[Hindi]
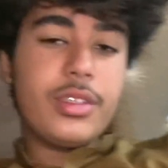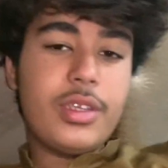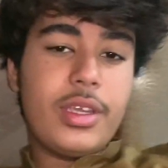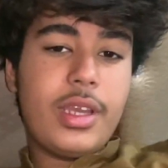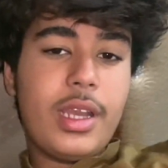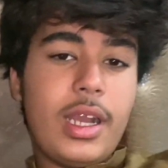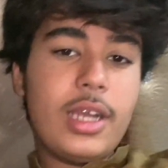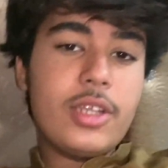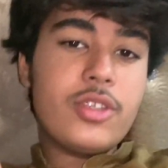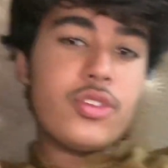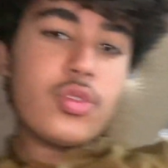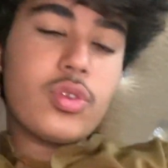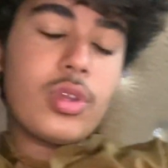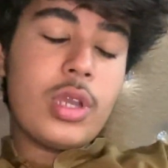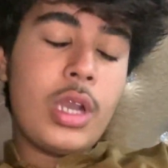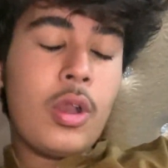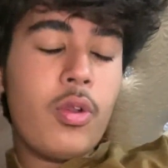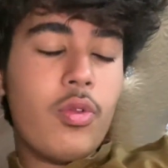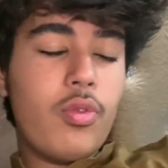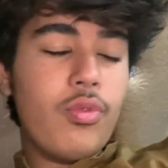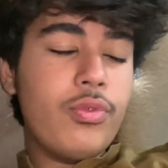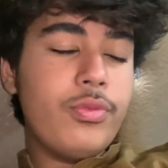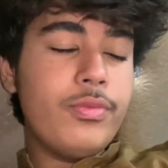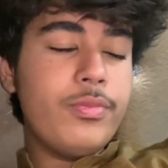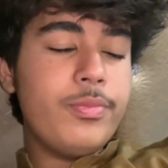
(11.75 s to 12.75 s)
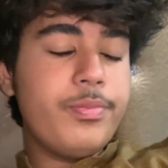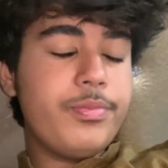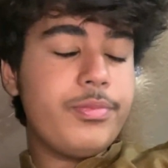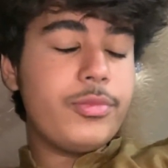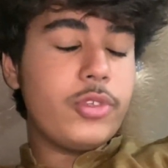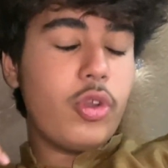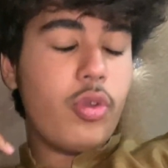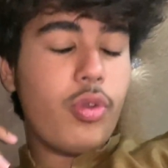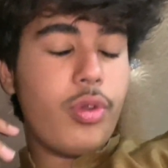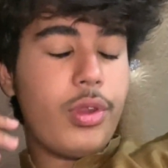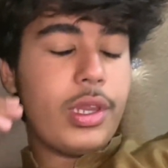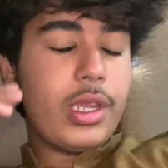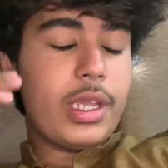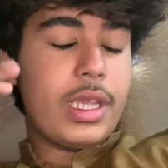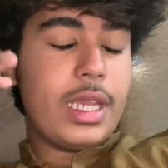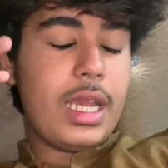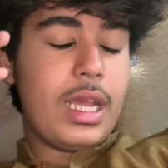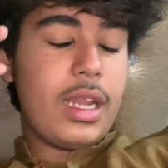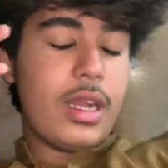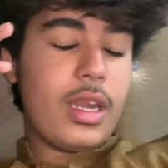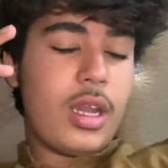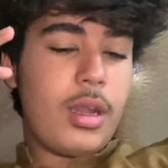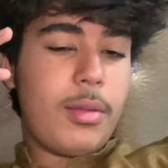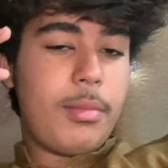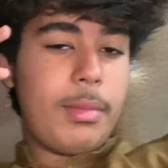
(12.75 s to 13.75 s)
से आ चुका हूँ और क्या
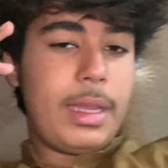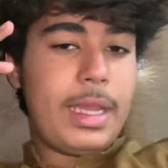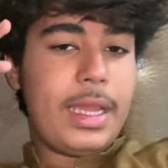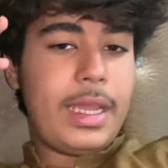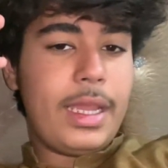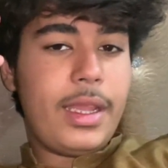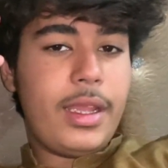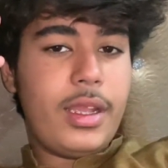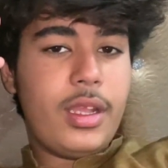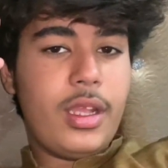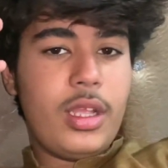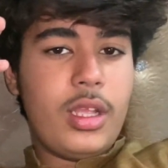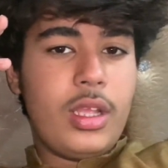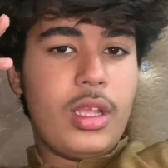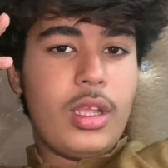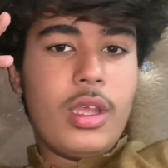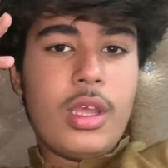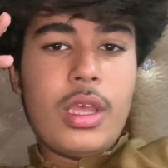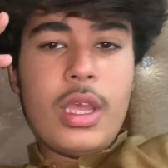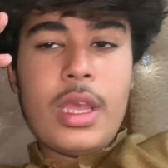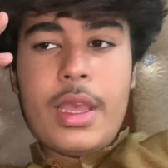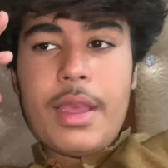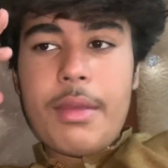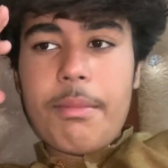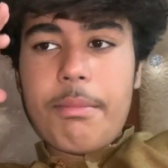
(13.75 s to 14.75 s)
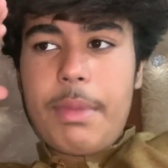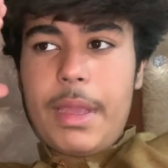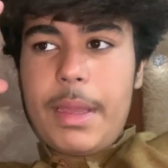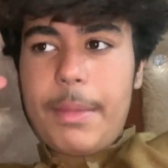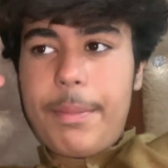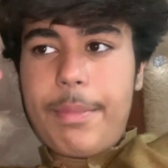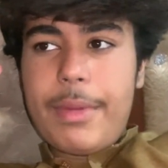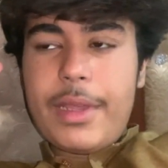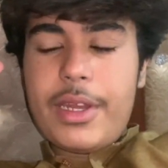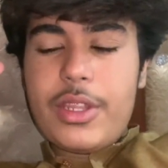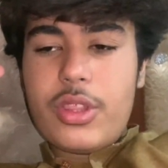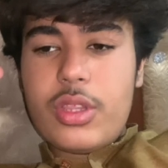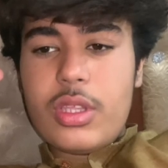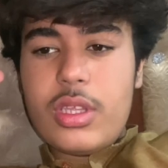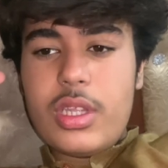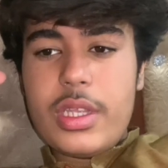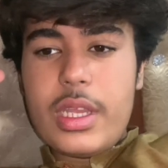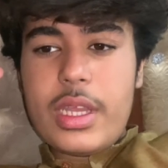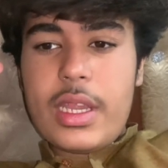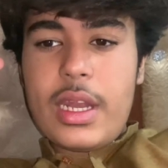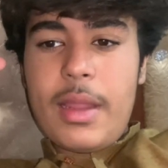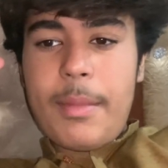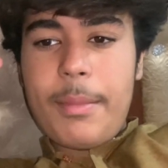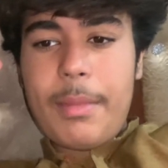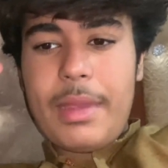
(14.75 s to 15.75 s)
नाम है पेपर
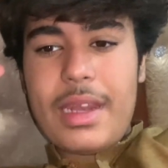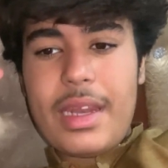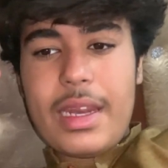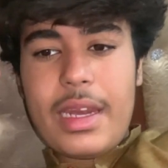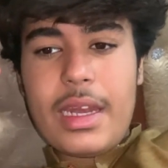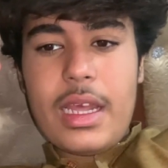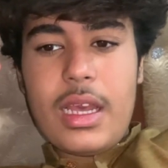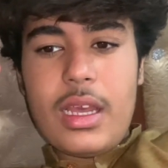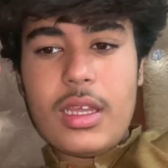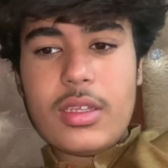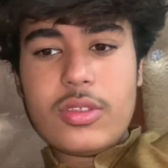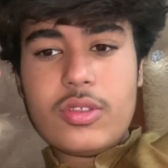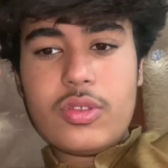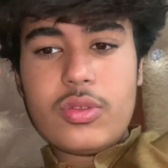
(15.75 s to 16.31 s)
रहा मैंने ना